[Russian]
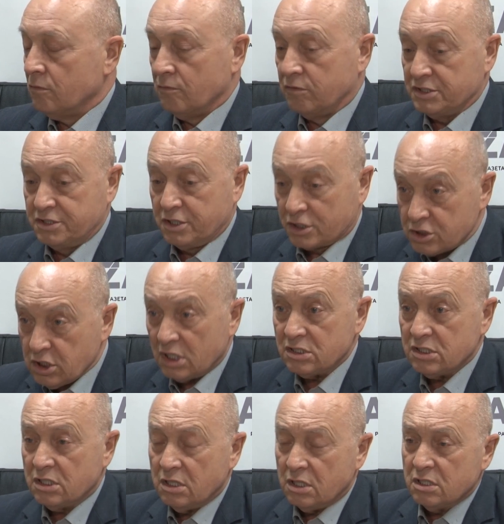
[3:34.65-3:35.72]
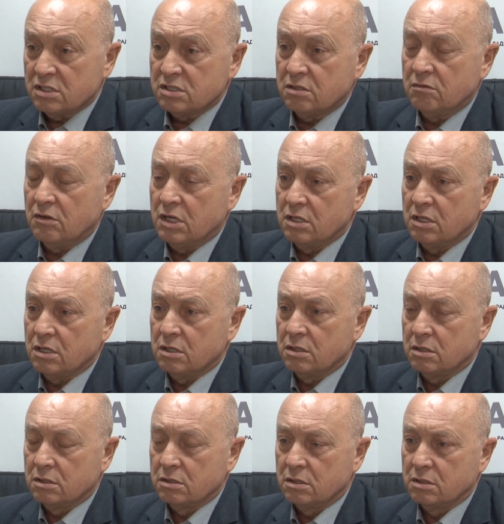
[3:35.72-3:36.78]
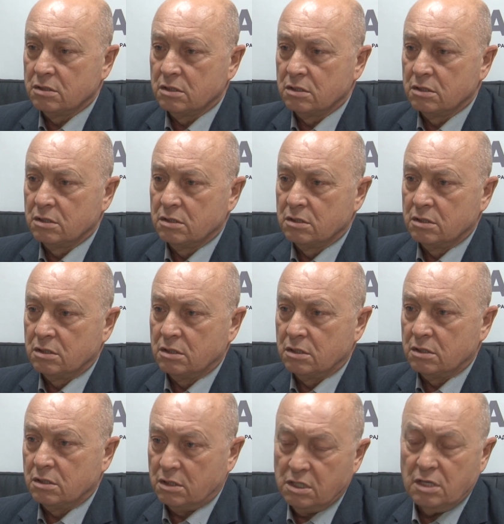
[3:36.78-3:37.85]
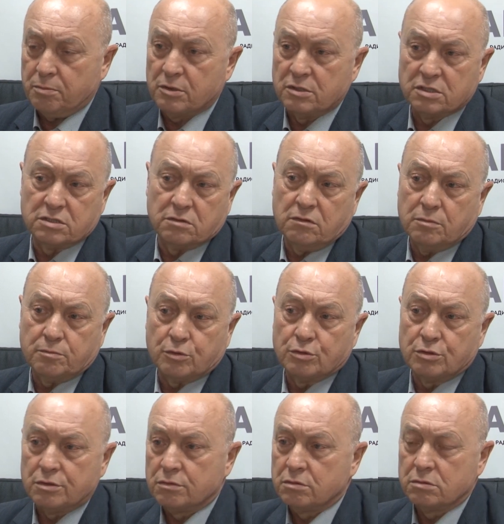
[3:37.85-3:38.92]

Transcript: воздержаться от голосования, а я проголосовал против.